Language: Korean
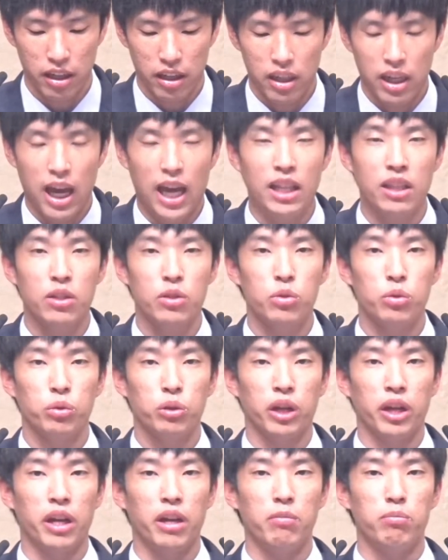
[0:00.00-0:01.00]

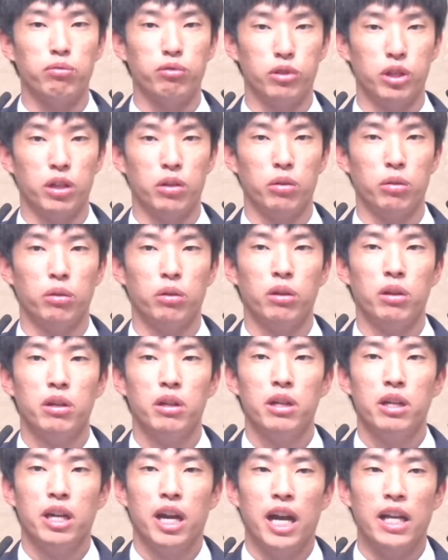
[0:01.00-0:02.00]
한쪽의 부재로
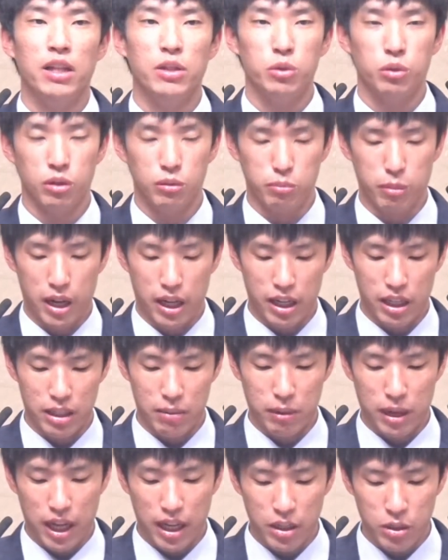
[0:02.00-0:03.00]
한쪽은
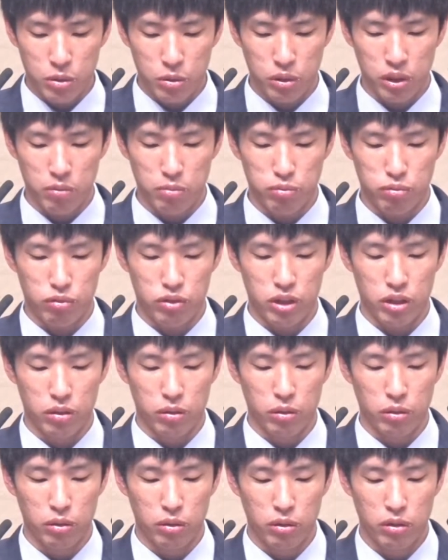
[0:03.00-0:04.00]
말하지만 한쪽의
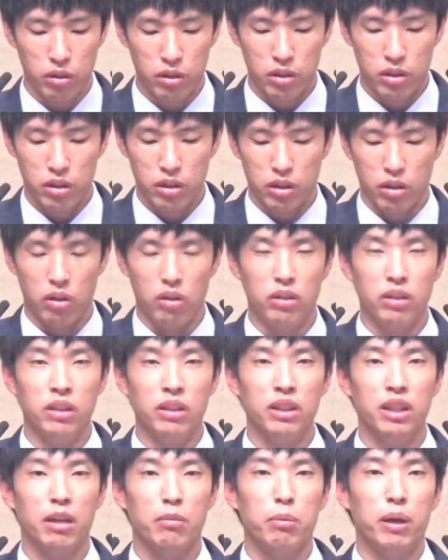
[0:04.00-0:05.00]
부재로 어,
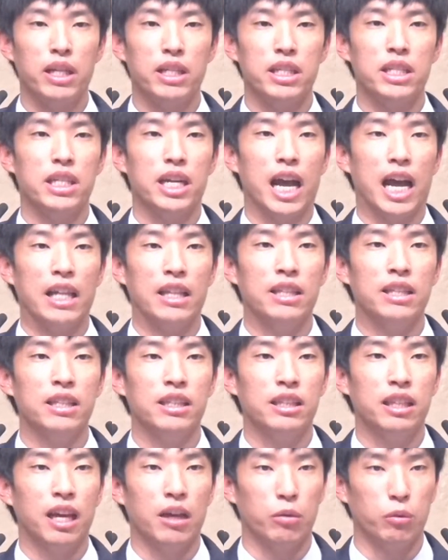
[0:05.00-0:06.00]
응답하지
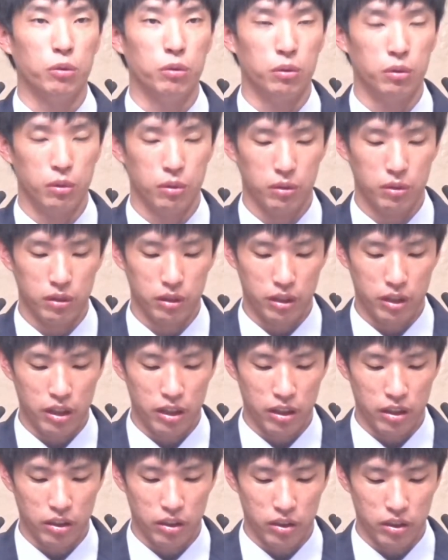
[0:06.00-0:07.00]
않다고
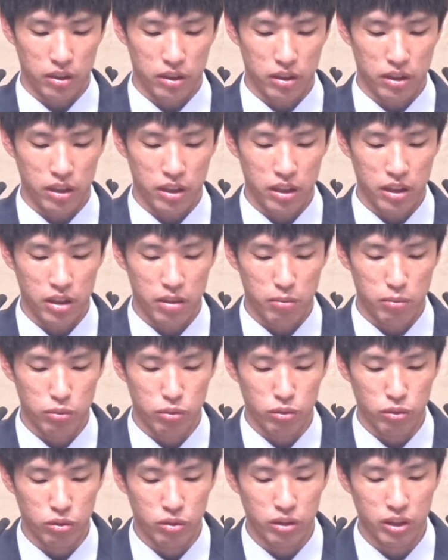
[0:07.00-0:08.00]
느끼는 것을
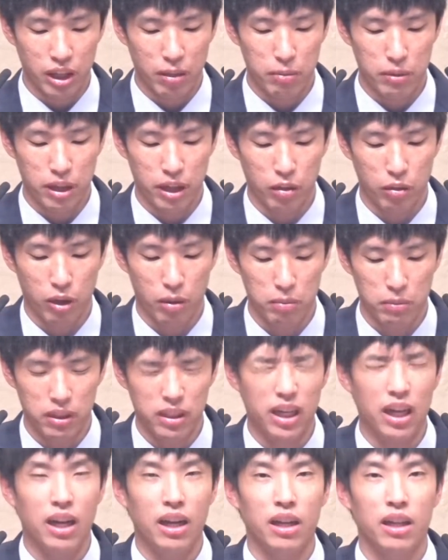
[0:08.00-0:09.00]
무응답이라고
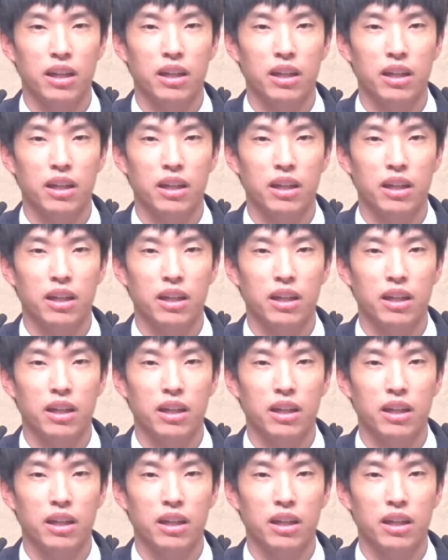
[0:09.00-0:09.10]
합니다.